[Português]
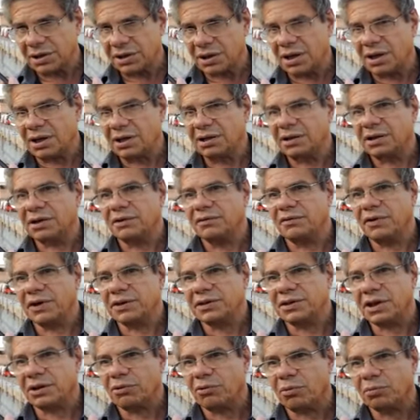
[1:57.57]
né, e vai
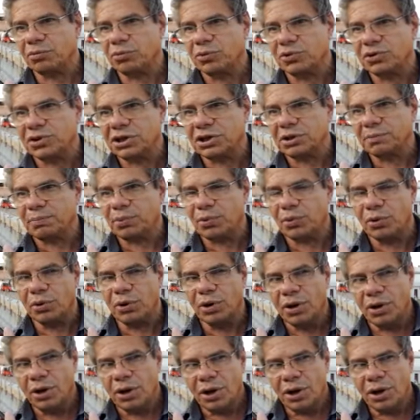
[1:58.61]
ser conduzida por,